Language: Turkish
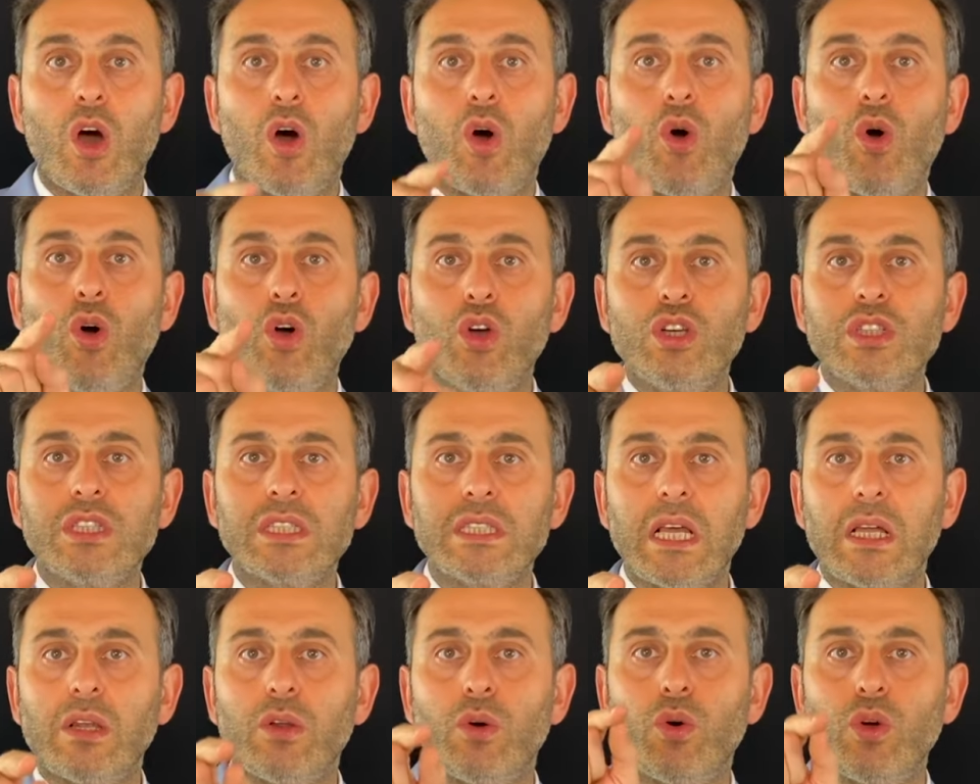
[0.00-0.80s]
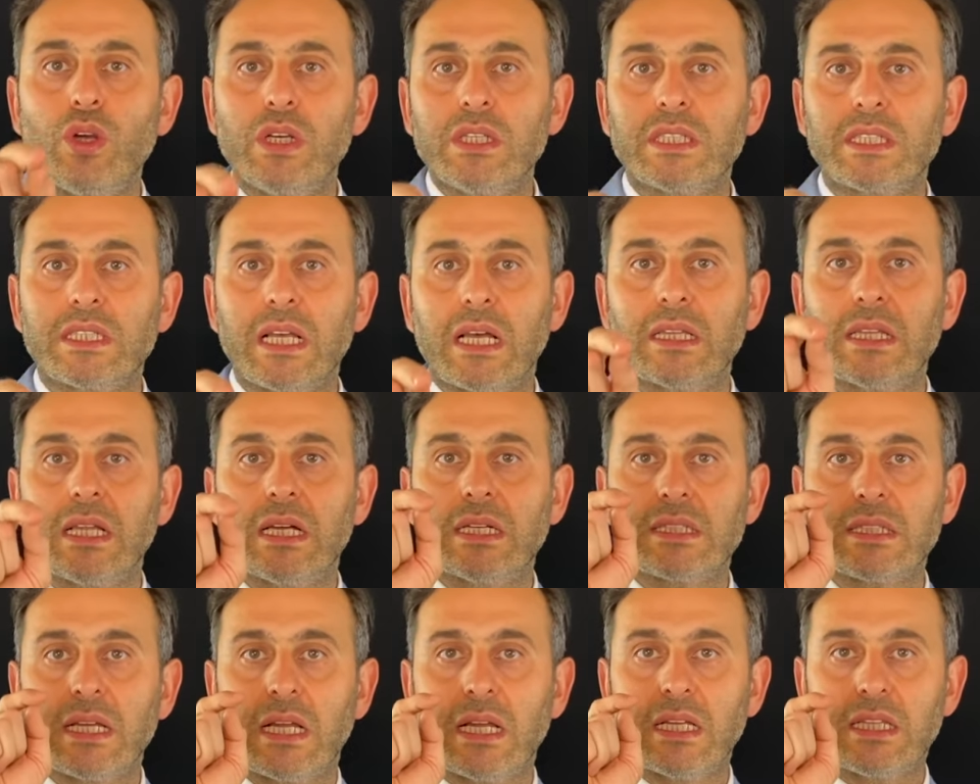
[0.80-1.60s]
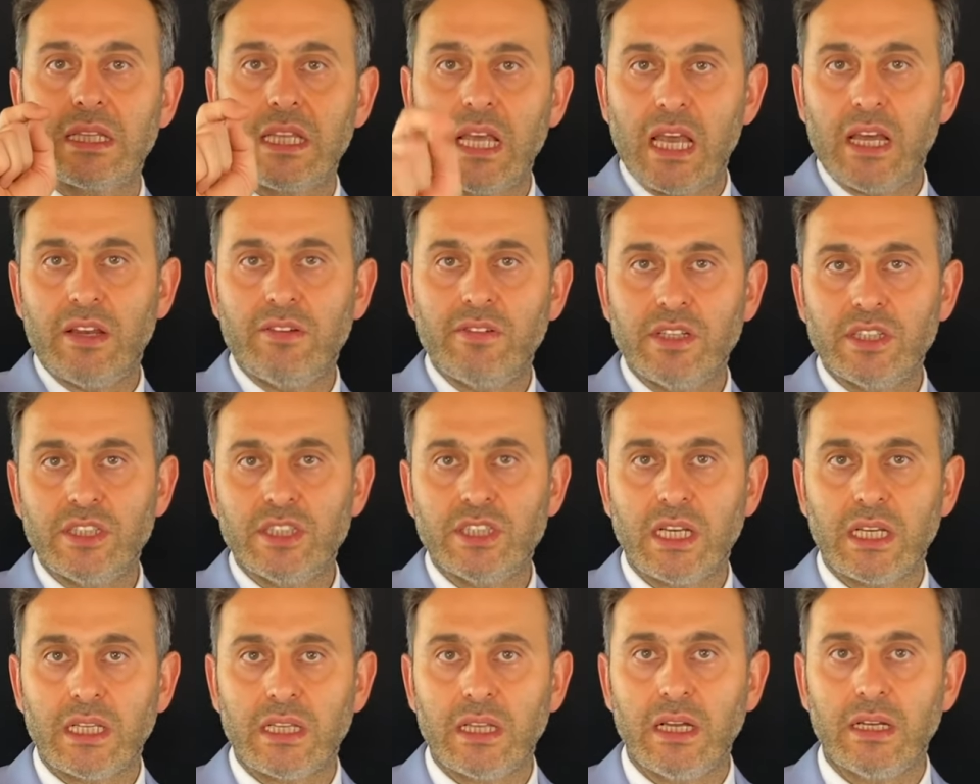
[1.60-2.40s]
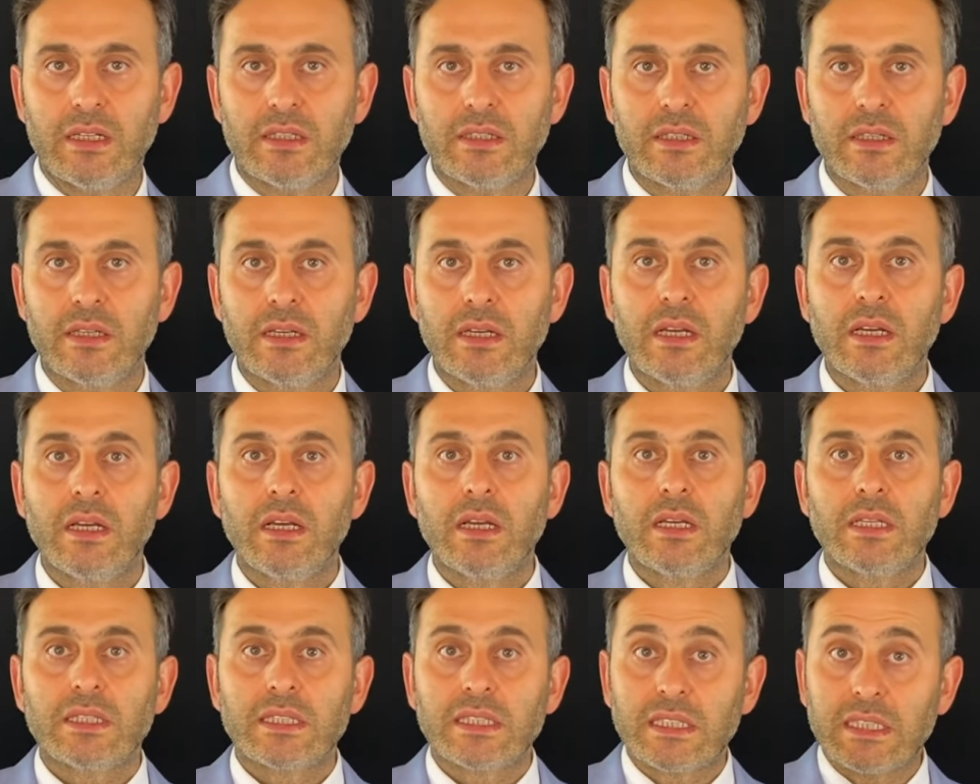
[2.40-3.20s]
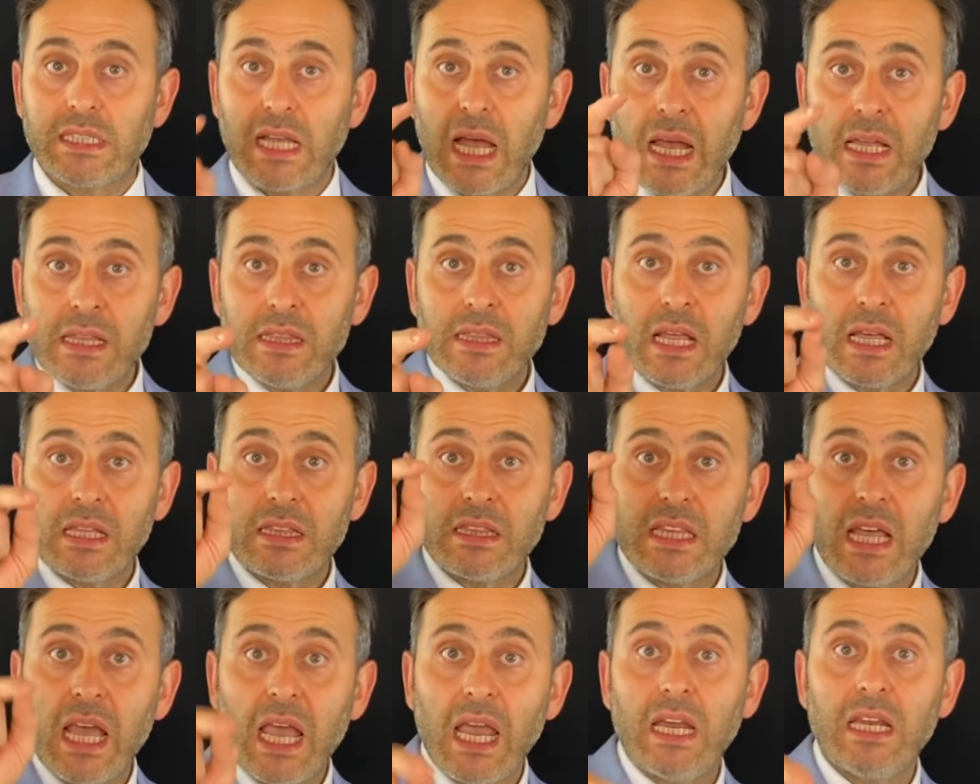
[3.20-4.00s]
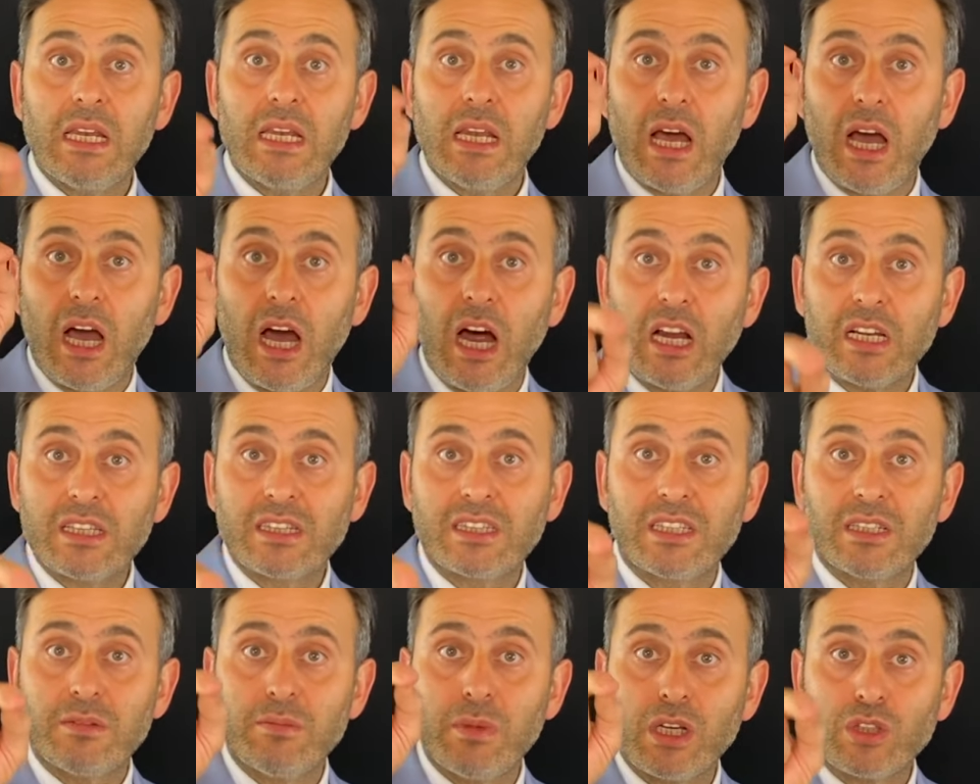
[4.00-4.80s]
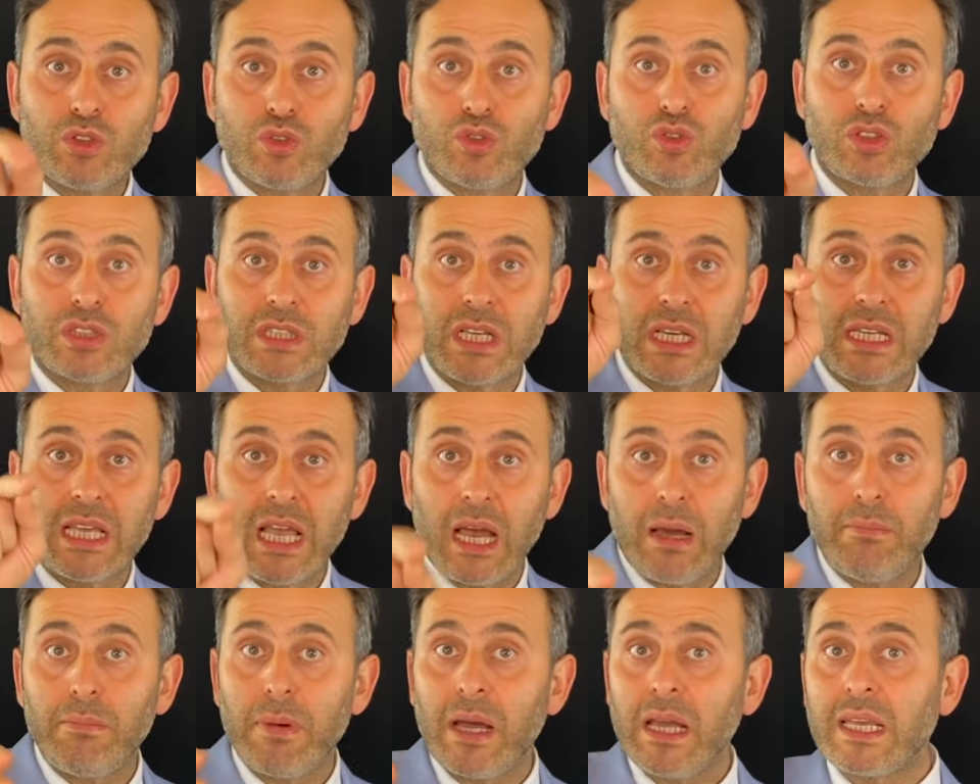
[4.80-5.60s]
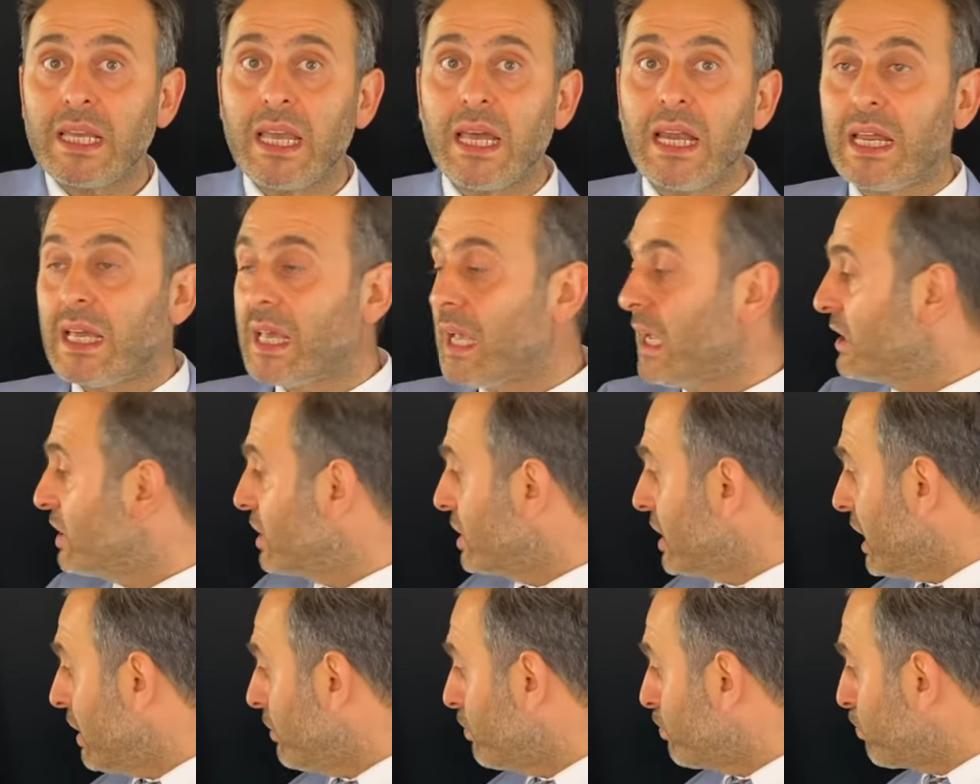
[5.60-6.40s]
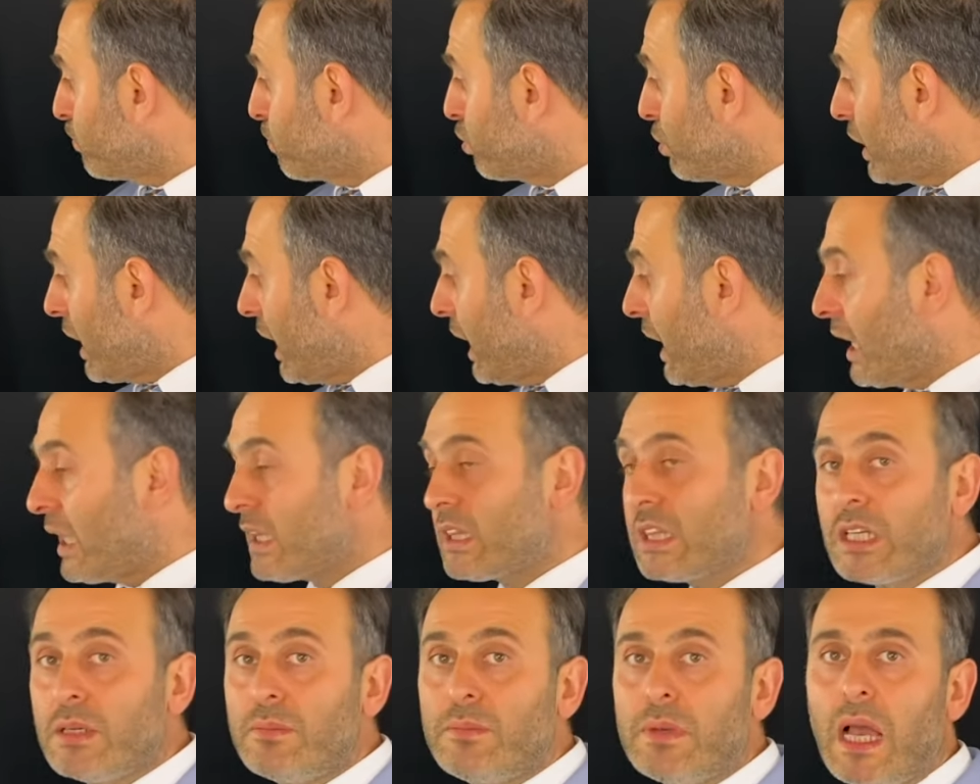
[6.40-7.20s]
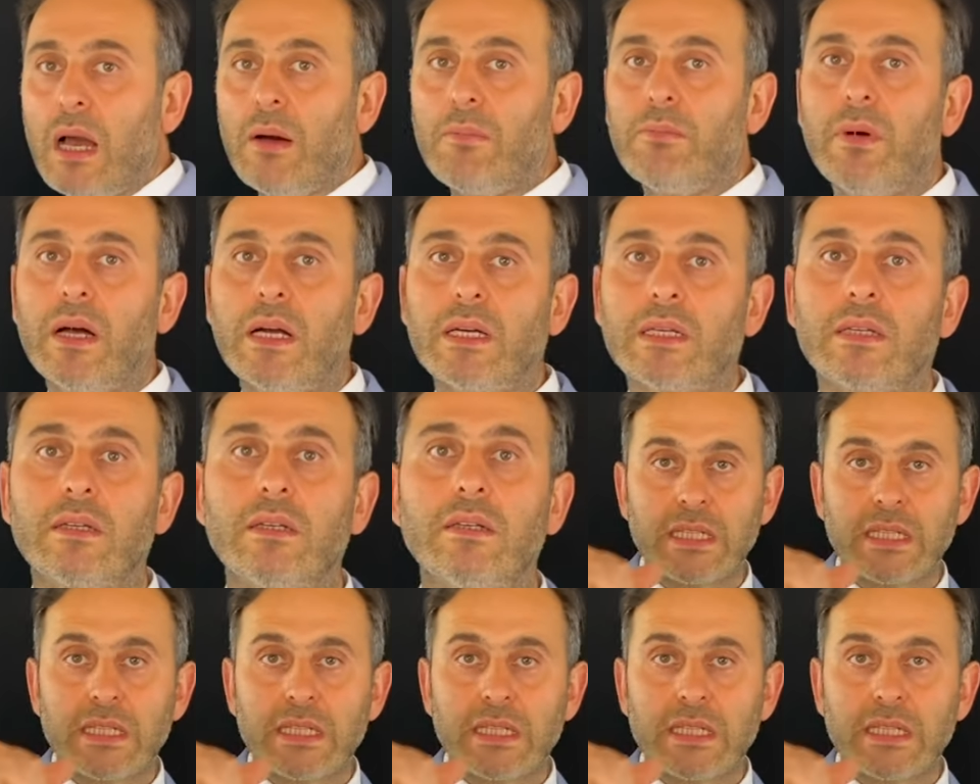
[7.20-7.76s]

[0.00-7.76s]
O yüzden o insanlar sana değer verecekler. Sen de değerini arttırmak istiyorsan yapman gereken şey buraya yatırım yapmak.